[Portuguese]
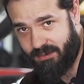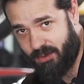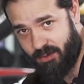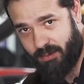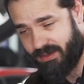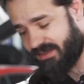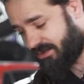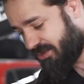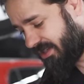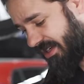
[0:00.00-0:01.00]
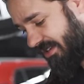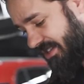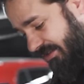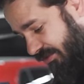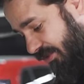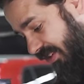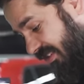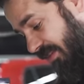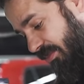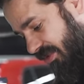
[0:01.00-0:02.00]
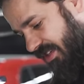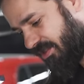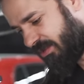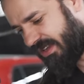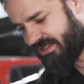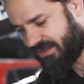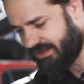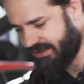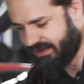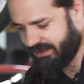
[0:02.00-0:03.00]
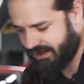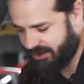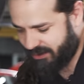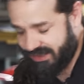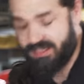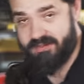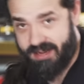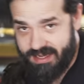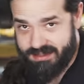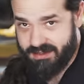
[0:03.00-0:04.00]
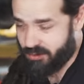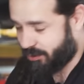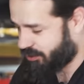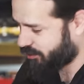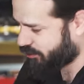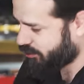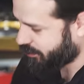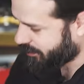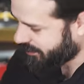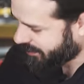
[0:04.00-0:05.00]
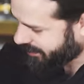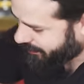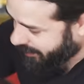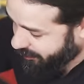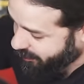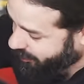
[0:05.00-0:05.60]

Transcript: da Motul, por exemplo, já, já foi 100% ester em uma das fases de produto, bem quando